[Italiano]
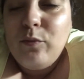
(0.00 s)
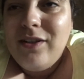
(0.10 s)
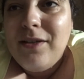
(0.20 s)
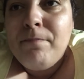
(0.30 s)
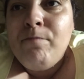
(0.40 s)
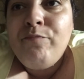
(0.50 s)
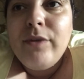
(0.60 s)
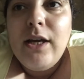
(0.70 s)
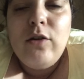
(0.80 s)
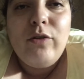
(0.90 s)
quindi
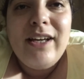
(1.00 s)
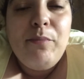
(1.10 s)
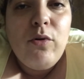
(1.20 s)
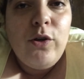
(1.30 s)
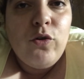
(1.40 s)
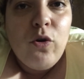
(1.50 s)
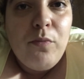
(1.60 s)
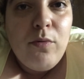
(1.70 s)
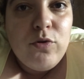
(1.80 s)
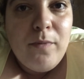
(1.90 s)
non è che poi il
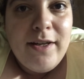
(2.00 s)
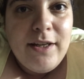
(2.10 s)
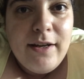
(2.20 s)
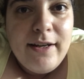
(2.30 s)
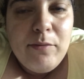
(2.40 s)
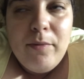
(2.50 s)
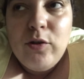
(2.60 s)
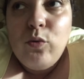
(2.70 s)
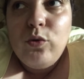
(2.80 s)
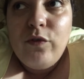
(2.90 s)
corpo può sparire nel
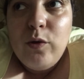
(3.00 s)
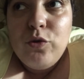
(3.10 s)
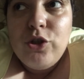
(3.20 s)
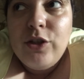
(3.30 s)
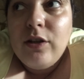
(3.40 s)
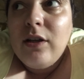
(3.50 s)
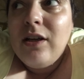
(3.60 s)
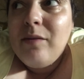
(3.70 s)
momento in cui tu fai l'uscita,